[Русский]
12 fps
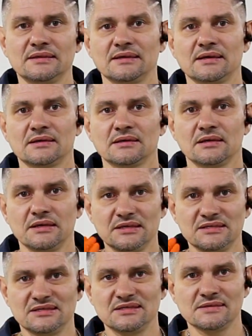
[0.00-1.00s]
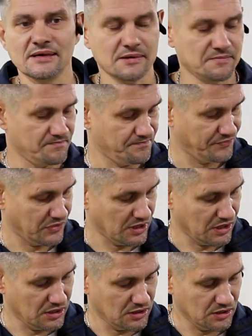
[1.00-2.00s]
это резина.
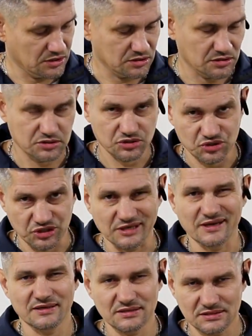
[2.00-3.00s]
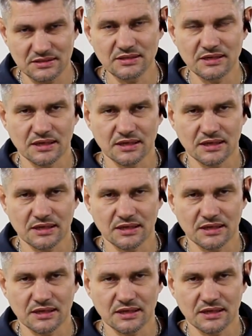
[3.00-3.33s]
Жидкая резина,